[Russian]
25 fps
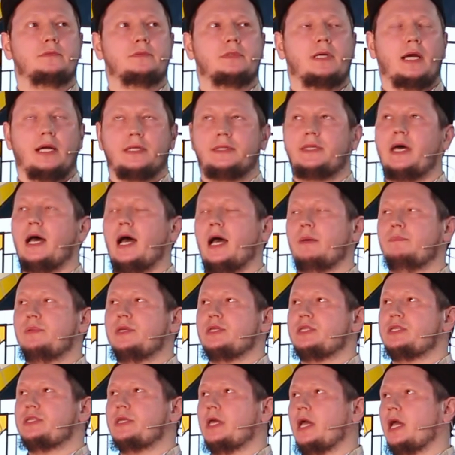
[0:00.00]
когда
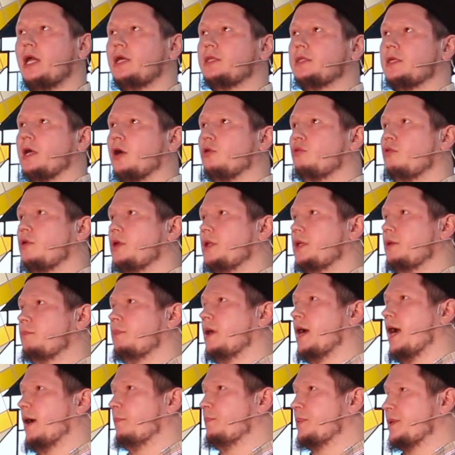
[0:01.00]
объясняют
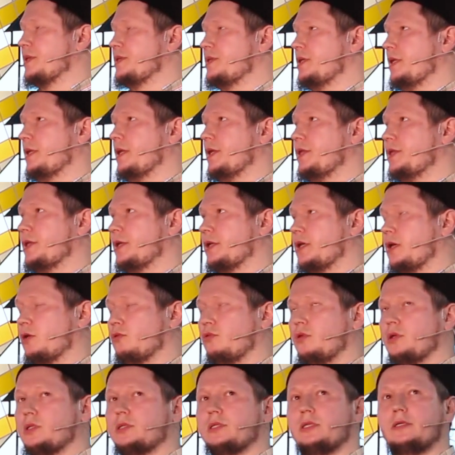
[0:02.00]
какое-либо определение,
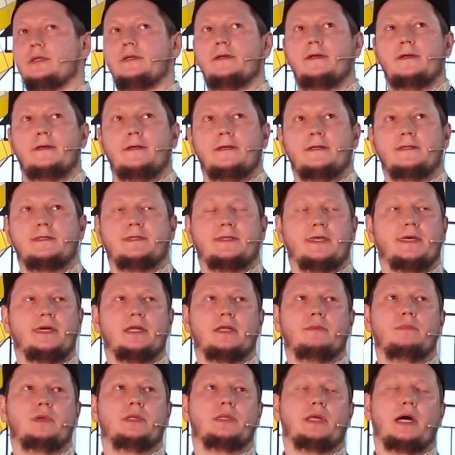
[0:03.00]
какой-то
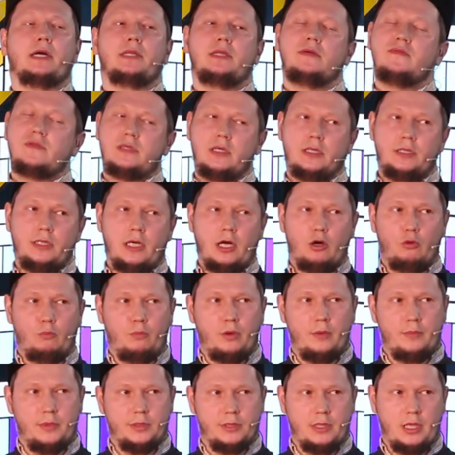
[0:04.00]
термин, они всегда
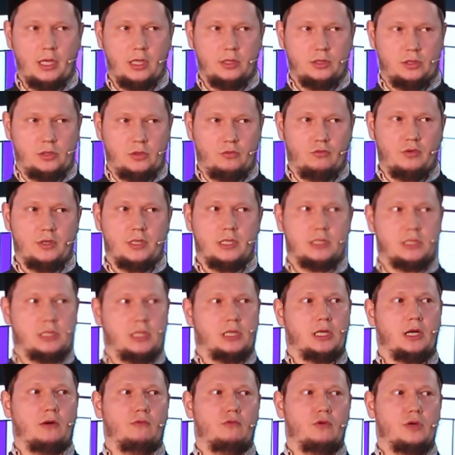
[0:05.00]
упоминают его
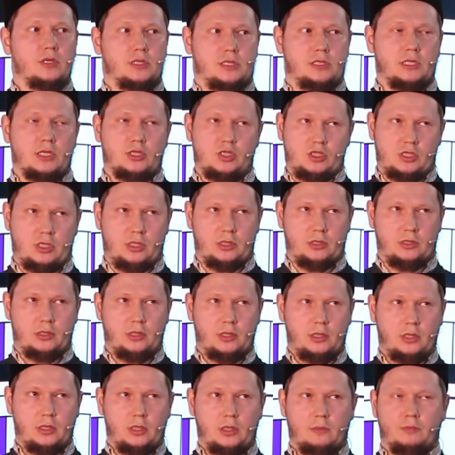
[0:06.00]
языковое значение.
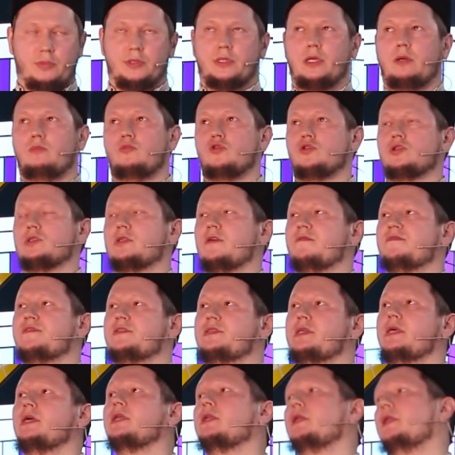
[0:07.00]
Потому что
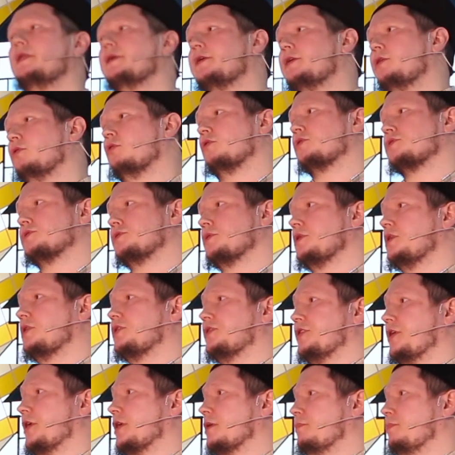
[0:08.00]
все религиозные
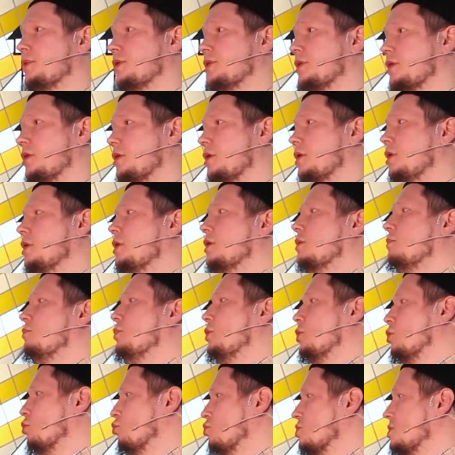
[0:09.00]
термины
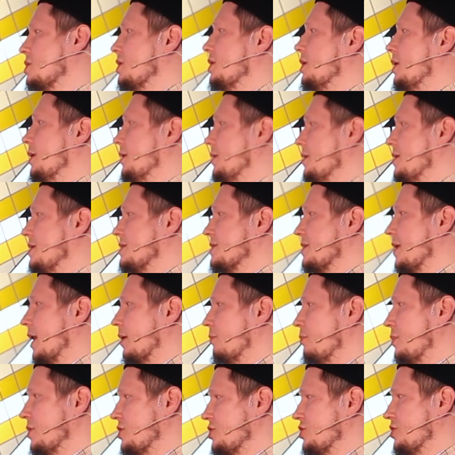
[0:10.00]
берутся из
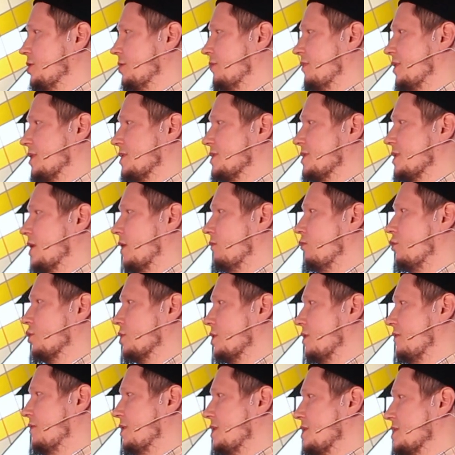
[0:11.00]
обычного
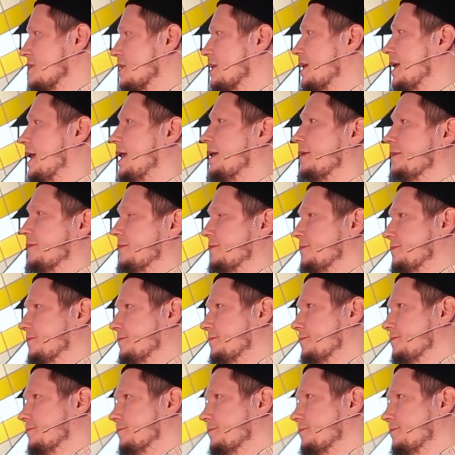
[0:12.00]
разговорного языка.